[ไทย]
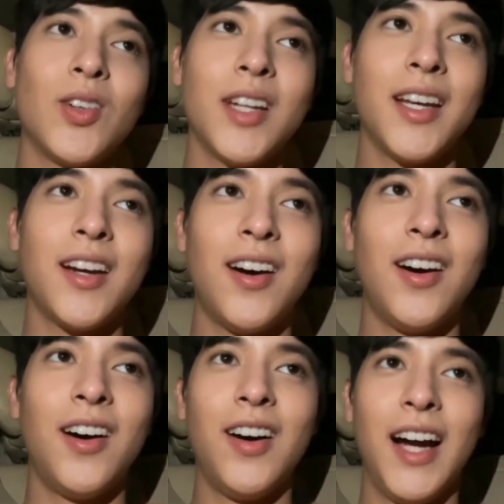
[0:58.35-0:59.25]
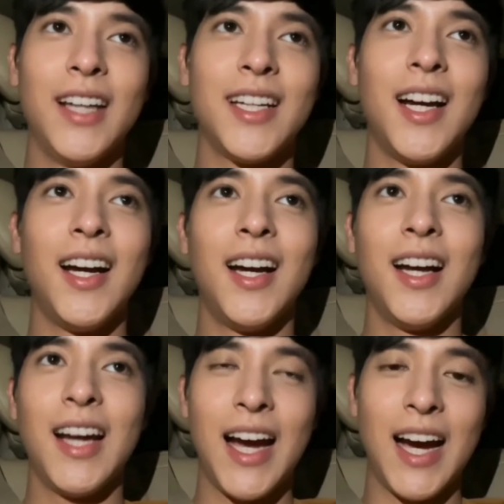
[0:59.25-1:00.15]
ช่วงนี้ก็อาจจะ
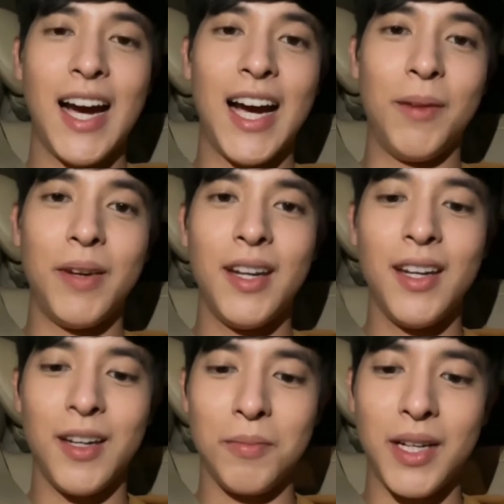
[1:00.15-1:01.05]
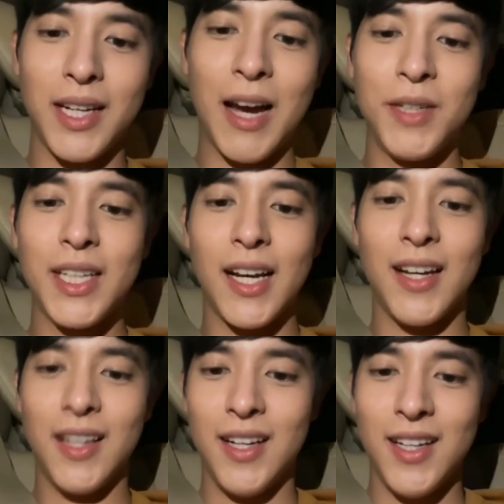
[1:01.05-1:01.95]
ห่างหายเป็นิดนึง พยายามที่
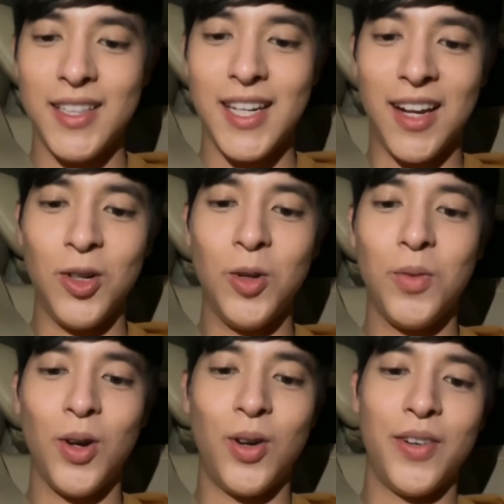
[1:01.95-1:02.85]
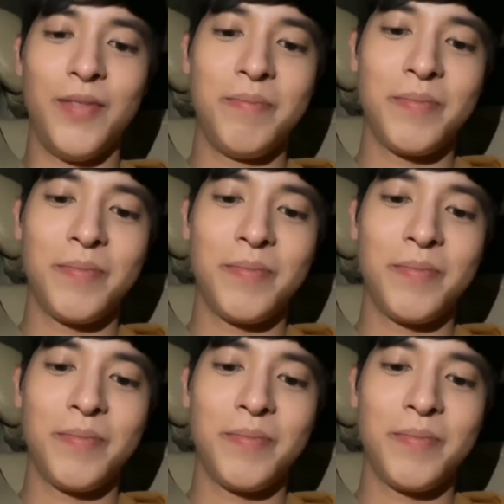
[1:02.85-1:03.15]
จะถ่ายรูปลง